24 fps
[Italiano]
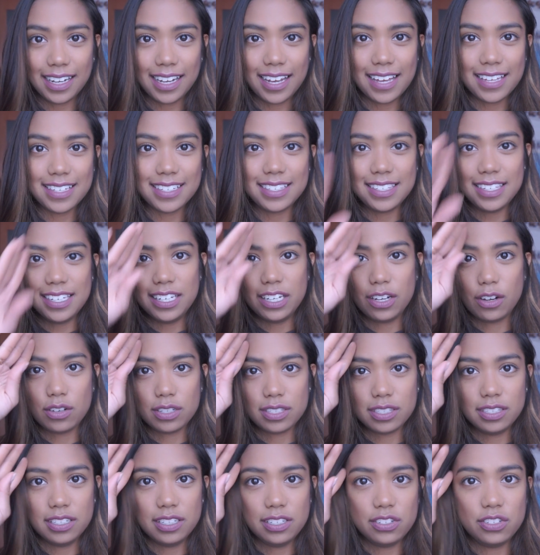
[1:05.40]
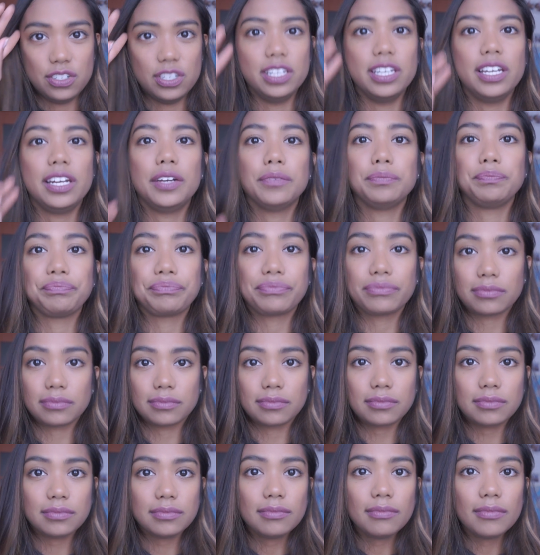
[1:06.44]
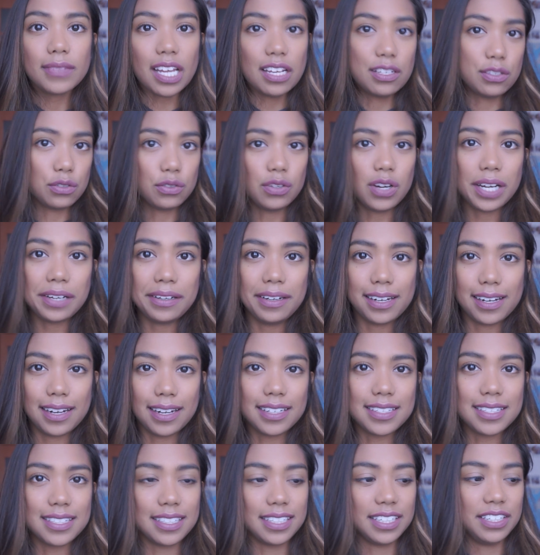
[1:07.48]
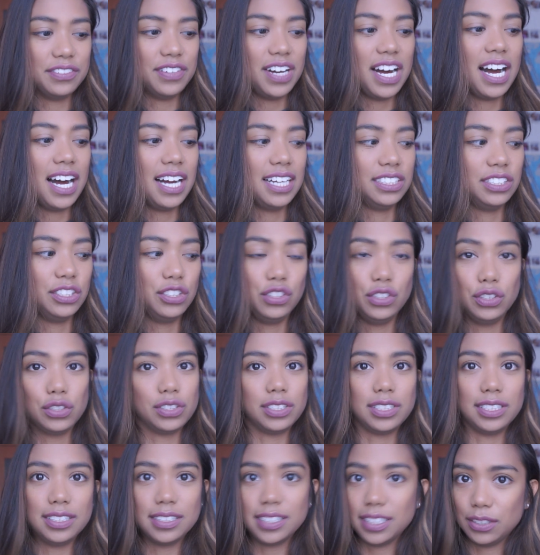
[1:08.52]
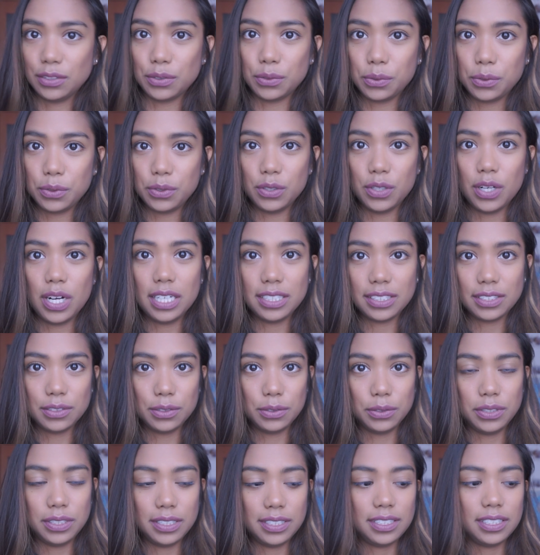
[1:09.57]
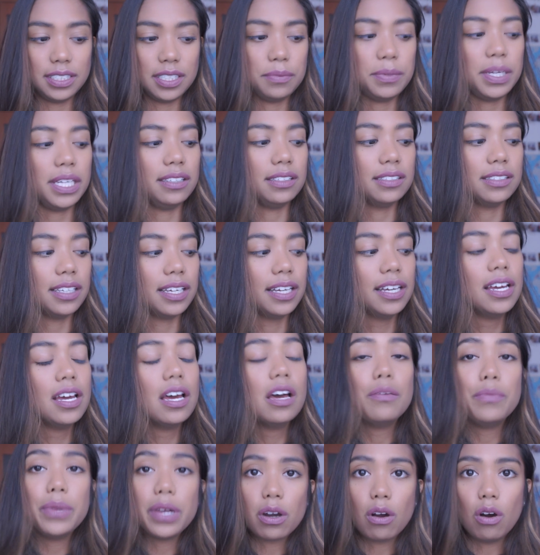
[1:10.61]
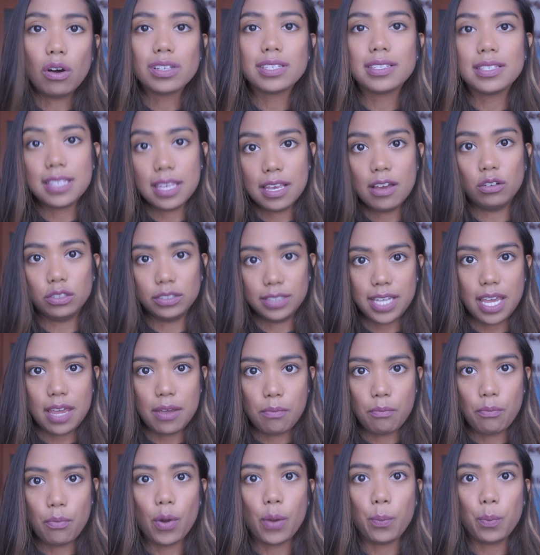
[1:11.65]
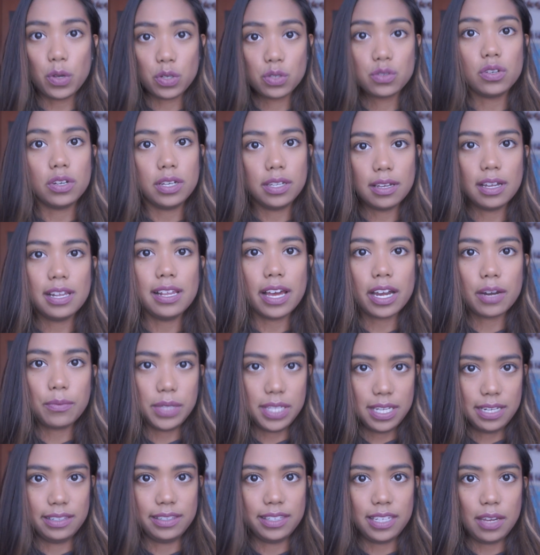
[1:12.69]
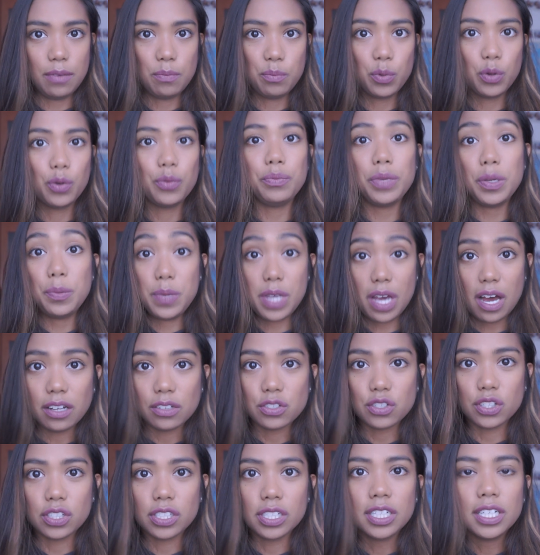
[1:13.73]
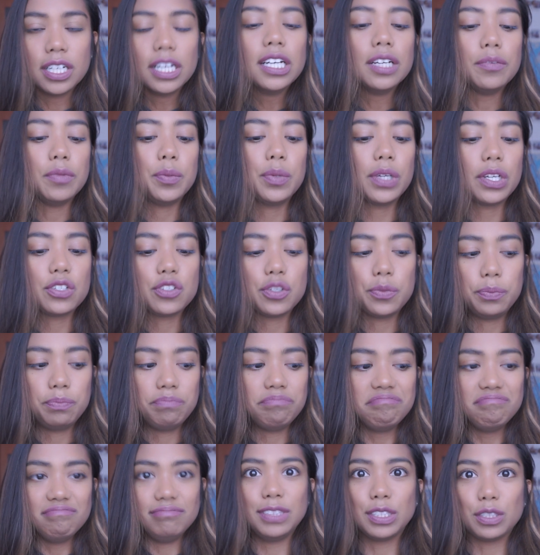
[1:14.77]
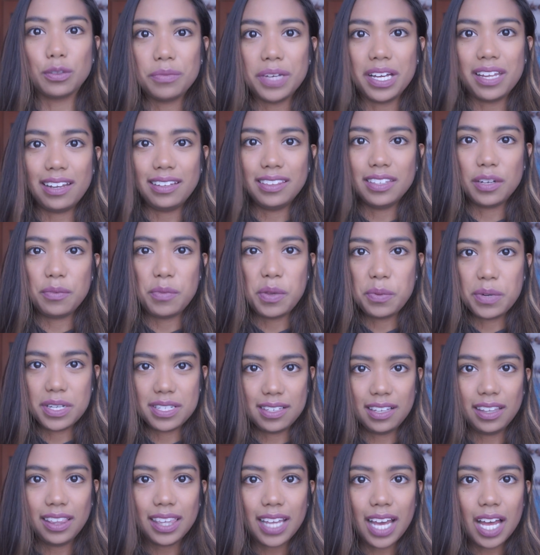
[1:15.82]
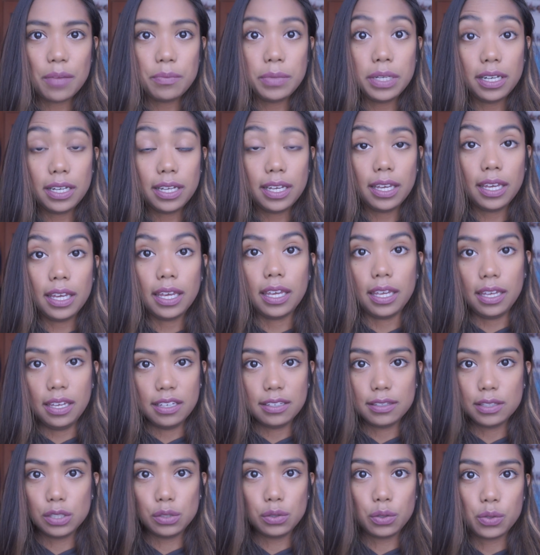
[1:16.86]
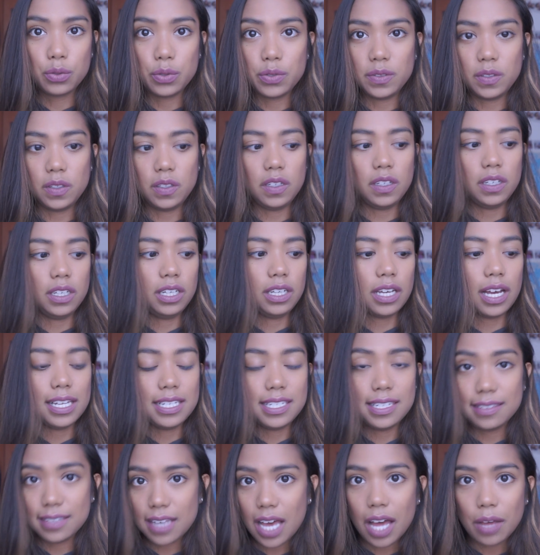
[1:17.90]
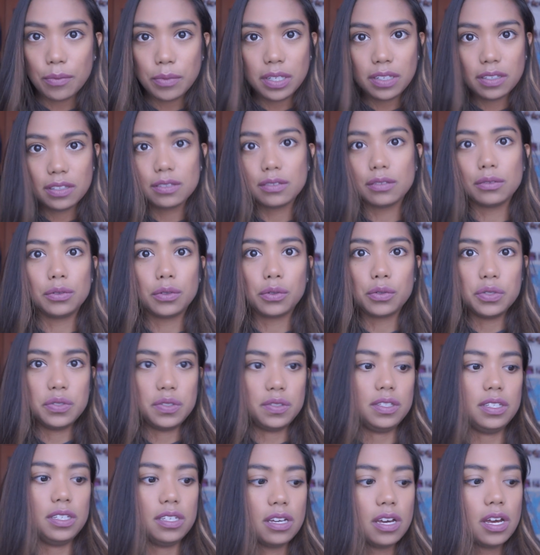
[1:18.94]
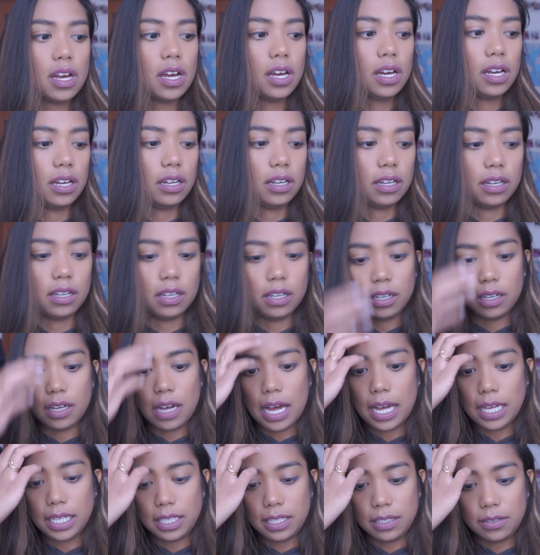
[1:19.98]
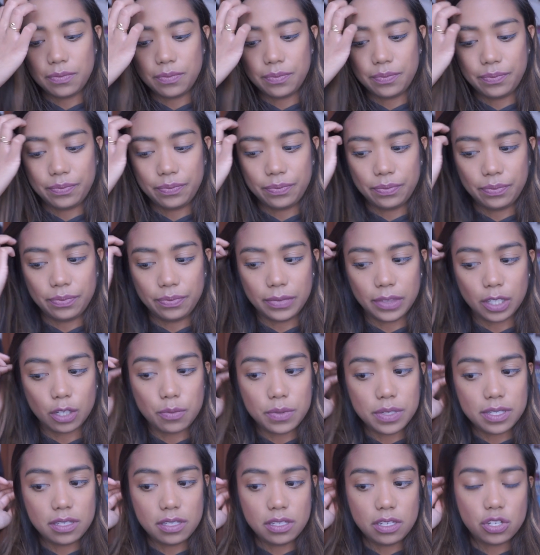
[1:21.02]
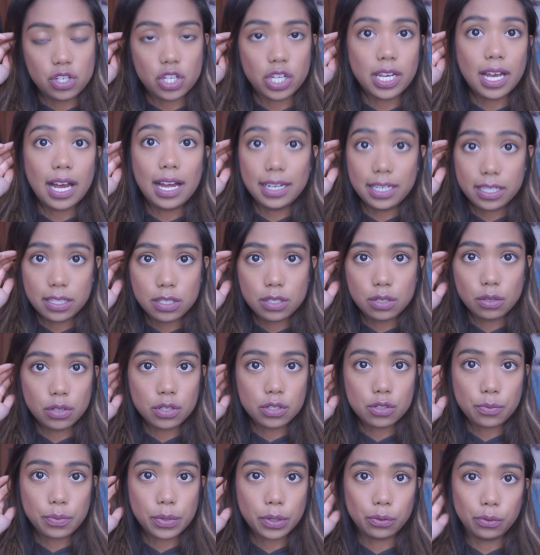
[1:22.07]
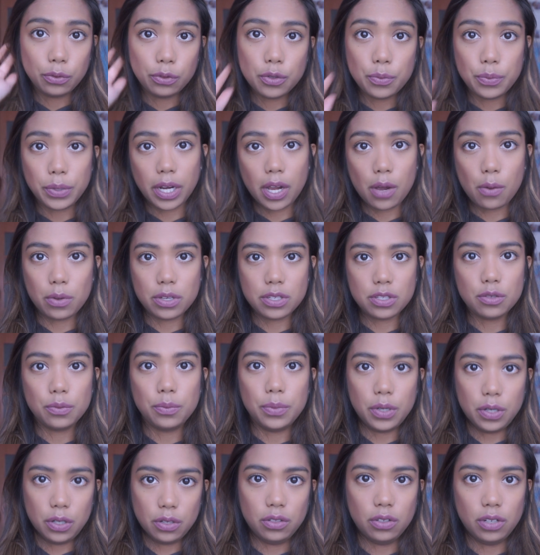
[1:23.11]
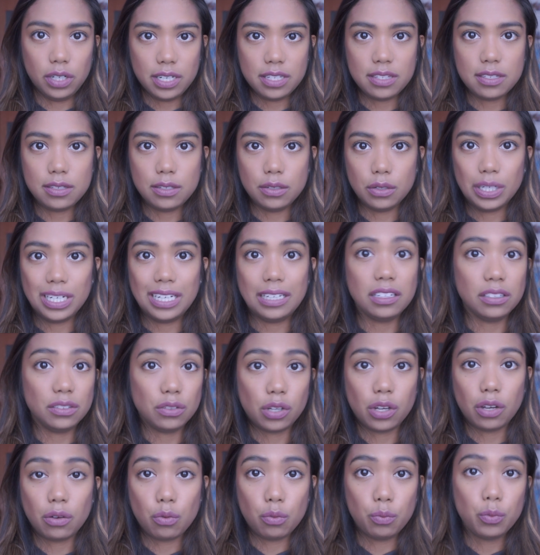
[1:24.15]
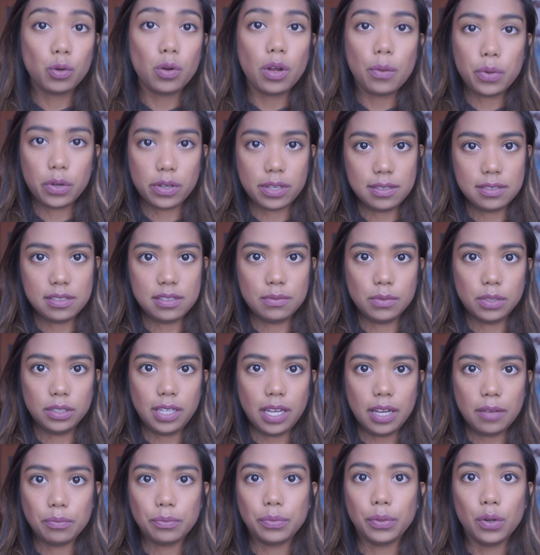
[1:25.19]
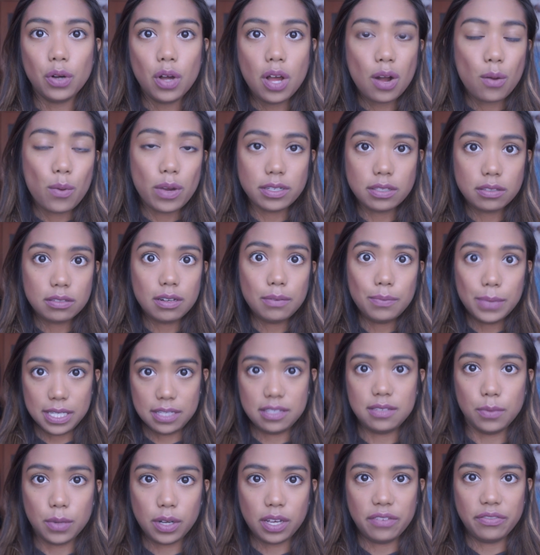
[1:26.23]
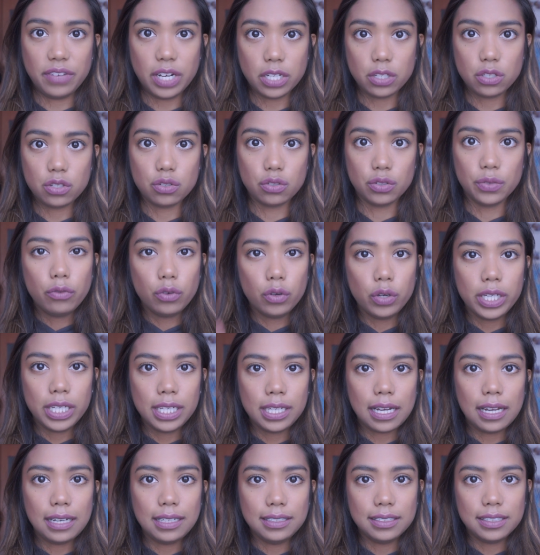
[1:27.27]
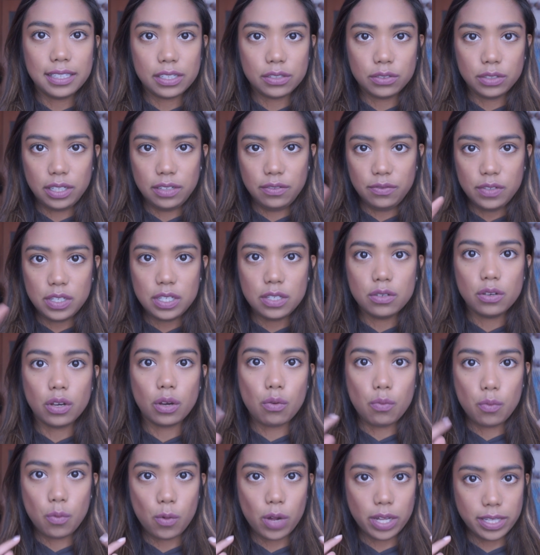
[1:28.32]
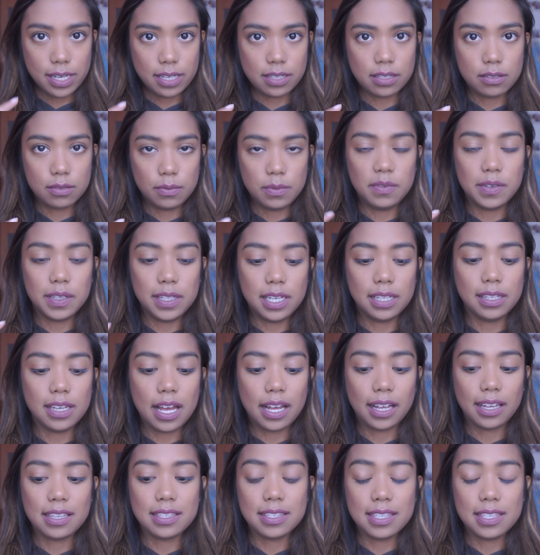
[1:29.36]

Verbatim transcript: casini o cose del genere sono anche la ragazza che va in giro senza trucco, assolutissimamente, però se ho tempo e posso ritagliarmi del tempo, mi piace, mi piace insomma rendermi presentabile e sono così agli esami, sono così eh, ai come si dice, a lezione soprattutto perché in questo periodo a lezione dato che ho comunque pochissimo tempo questo è il massimo che faccio. Poi all'interno del video e comunque adesso mi vedete anche